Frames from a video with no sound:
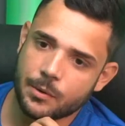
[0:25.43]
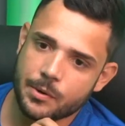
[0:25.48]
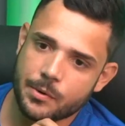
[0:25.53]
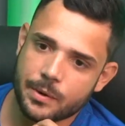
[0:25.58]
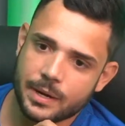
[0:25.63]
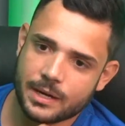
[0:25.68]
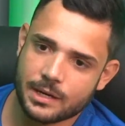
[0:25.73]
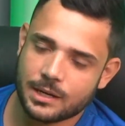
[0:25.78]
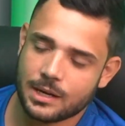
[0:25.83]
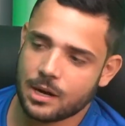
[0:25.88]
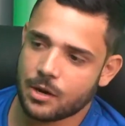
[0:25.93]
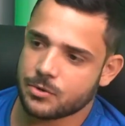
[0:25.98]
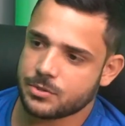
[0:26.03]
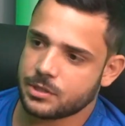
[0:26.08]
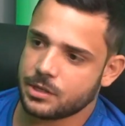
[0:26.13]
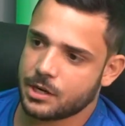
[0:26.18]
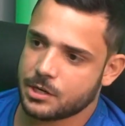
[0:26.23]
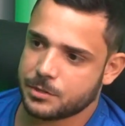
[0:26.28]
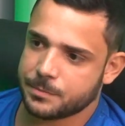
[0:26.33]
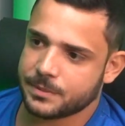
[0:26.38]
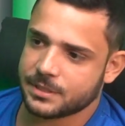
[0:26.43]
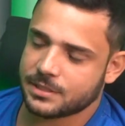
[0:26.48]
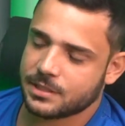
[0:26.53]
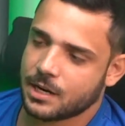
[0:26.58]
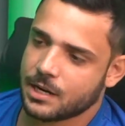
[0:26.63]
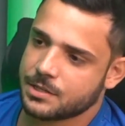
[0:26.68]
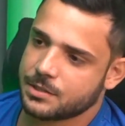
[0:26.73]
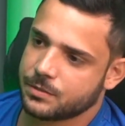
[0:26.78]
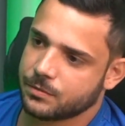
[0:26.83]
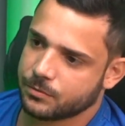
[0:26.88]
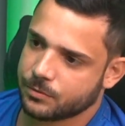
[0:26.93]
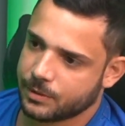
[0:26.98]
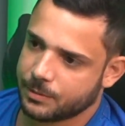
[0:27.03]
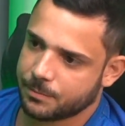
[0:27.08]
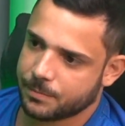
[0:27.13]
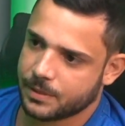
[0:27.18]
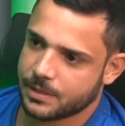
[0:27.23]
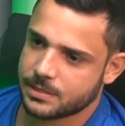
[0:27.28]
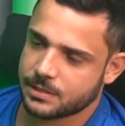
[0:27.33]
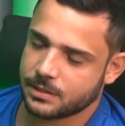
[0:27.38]
eu era auxiliar administrativo numa
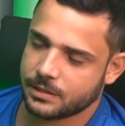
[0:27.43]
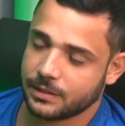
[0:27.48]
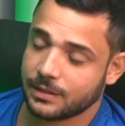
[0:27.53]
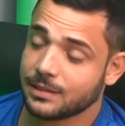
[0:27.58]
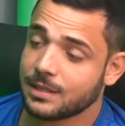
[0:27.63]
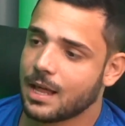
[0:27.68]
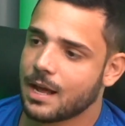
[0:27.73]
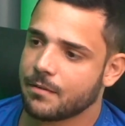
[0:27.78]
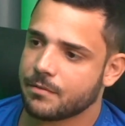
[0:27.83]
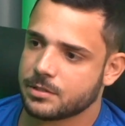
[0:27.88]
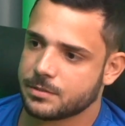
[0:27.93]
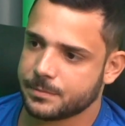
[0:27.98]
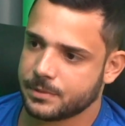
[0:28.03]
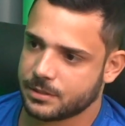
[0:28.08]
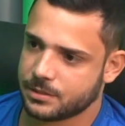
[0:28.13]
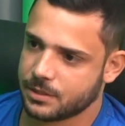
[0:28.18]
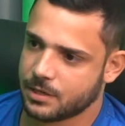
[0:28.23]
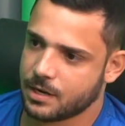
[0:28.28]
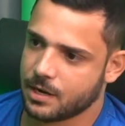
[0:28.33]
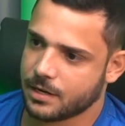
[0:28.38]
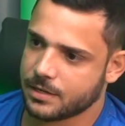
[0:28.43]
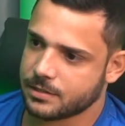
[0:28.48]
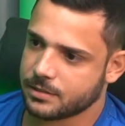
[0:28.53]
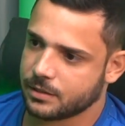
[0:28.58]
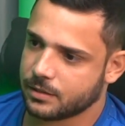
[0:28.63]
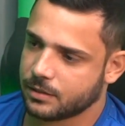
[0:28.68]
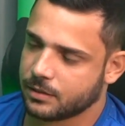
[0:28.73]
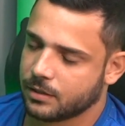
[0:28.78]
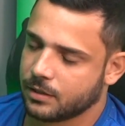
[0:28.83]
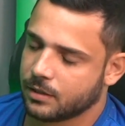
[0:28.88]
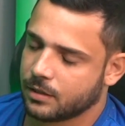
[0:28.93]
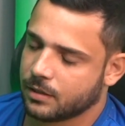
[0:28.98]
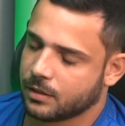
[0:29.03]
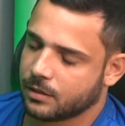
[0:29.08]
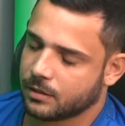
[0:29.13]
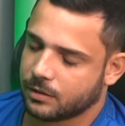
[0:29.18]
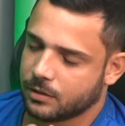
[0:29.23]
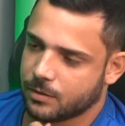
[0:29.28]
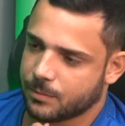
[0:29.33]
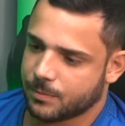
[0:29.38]
empresa em Lavras, Minas Gerais, né?
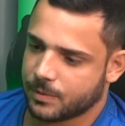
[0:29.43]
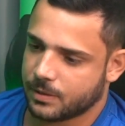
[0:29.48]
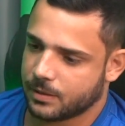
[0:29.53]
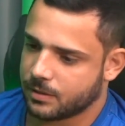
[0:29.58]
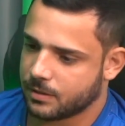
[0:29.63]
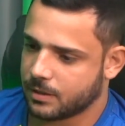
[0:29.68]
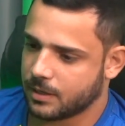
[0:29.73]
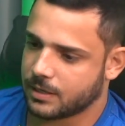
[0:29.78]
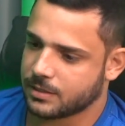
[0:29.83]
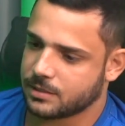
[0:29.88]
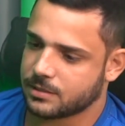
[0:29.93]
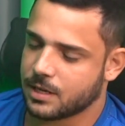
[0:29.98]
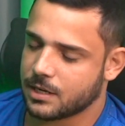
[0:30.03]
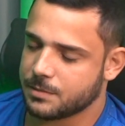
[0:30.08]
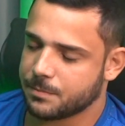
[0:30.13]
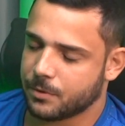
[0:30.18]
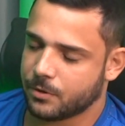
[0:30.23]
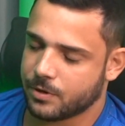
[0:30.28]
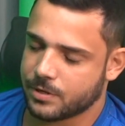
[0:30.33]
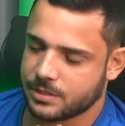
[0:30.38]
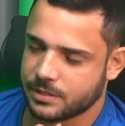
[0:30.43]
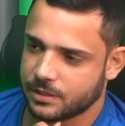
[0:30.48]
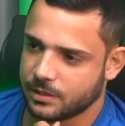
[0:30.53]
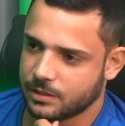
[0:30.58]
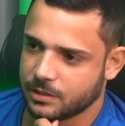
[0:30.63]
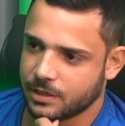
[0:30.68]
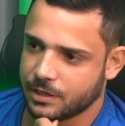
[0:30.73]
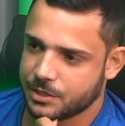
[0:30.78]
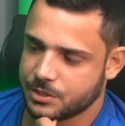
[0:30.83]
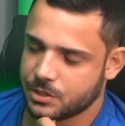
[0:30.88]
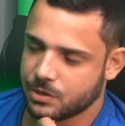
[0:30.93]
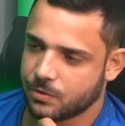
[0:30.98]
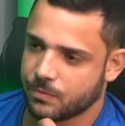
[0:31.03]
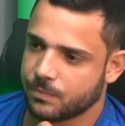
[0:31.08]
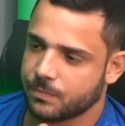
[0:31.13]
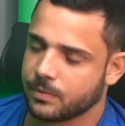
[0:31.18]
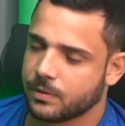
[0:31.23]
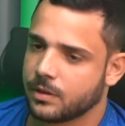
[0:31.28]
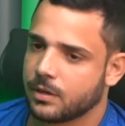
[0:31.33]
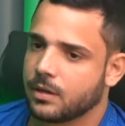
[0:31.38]
Show. Que é uma, a cidade maiorzinha ali da região.
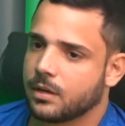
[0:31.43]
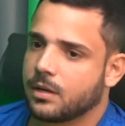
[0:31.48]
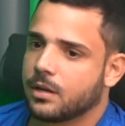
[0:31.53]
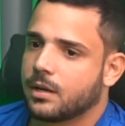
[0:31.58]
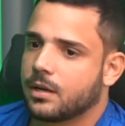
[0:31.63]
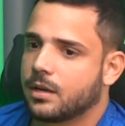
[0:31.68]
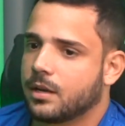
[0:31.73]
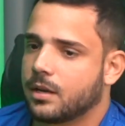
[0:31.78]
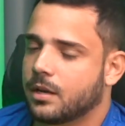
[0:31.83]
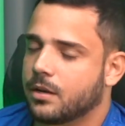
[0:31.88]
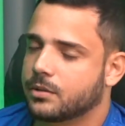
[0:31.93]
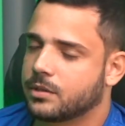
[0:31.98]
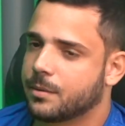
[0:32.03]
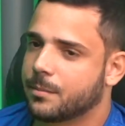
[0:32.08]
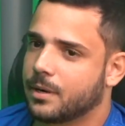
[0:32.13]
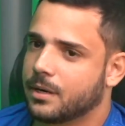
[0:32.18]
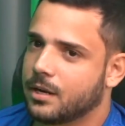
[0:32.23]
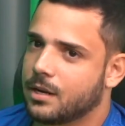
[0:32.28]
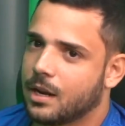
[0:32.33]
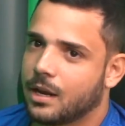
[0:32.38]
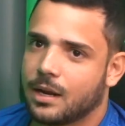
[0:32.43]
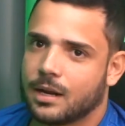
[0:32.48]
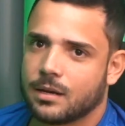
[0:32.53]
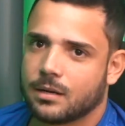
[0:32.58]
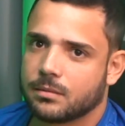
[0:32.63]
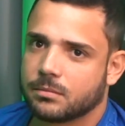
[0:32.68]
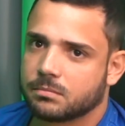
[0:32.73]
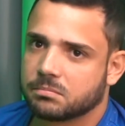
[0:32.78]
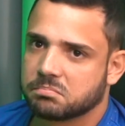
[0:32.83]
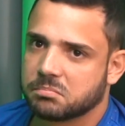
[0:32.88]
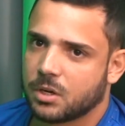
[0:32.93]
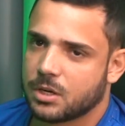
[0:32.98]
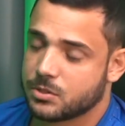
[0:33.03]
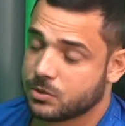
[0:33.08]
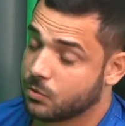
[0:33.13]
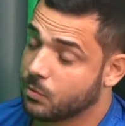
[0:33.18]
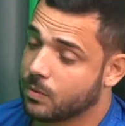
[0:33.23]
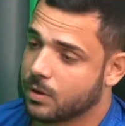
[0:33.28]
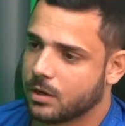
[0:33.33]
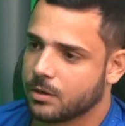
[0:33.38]
É, eu trabalhei lá, acho
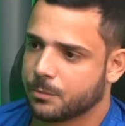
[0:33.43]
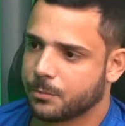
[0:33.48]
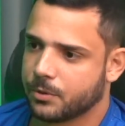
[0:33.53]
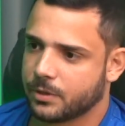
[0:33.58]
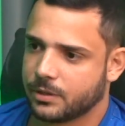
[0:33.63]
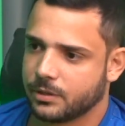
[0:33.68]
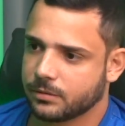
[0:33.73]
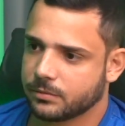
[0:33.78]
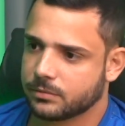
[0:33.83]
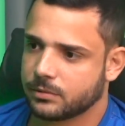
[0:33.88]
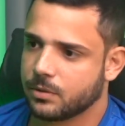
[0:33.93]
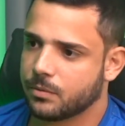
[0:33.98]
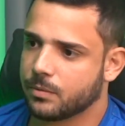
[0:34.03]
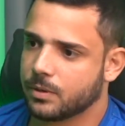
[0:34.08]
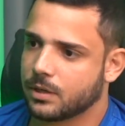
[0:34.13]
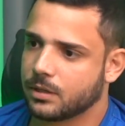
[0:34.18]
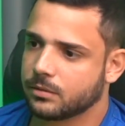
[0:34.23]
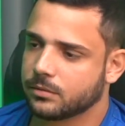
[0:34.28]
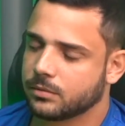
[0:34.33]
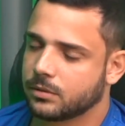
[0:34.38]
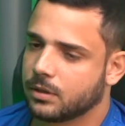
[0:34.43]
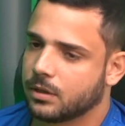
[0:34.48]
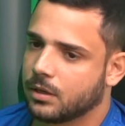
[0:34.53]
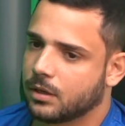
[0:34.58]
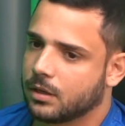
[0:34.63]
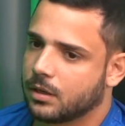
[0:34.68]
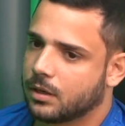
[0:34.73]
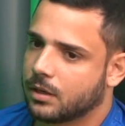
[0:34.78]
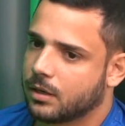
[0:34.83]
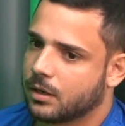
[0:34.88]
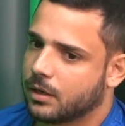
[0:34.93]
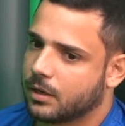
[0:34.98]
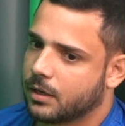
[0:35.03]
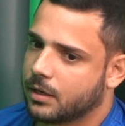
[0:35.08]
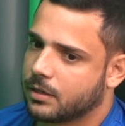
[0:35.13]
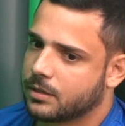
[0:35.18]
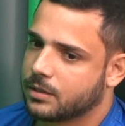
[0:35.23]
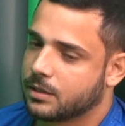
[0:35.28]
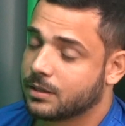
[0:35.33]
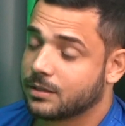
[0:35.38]
que um ano por aí, deu um ano.
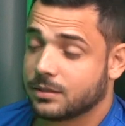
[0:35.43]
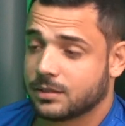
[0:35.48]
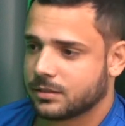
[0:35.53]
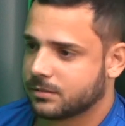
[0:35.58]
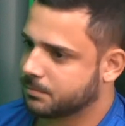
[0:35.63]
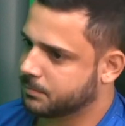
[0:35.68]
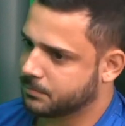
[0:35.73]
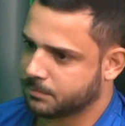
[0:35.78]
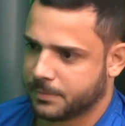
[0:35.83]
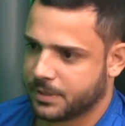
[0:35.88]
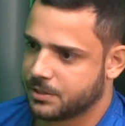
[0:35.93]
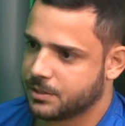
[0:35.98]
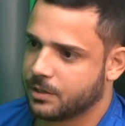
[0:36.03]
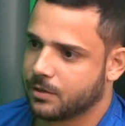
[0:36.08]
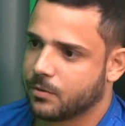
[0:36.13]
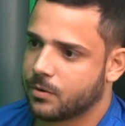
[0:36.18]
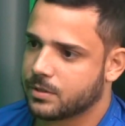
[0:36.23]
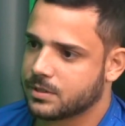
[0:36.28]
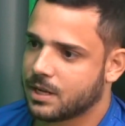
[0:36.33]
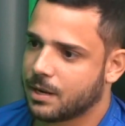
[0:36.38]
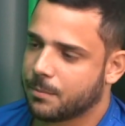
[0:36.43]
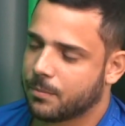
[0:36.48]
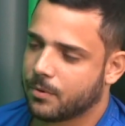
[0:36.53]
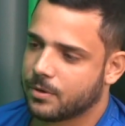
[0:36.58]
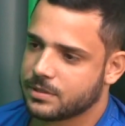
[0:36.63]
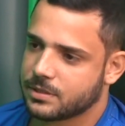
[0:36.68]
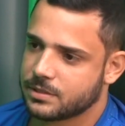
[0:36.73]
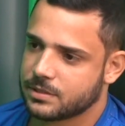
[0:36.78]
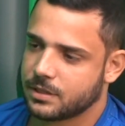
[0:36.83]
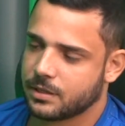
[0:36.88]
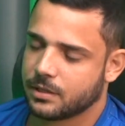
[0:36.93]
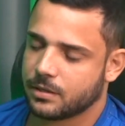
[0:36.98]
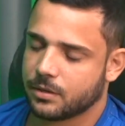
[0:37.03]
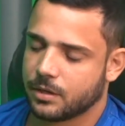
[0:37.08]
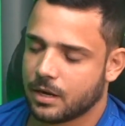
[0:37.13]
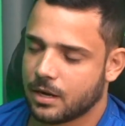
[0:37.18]
É, já, já mexia com as apostas, né? Estava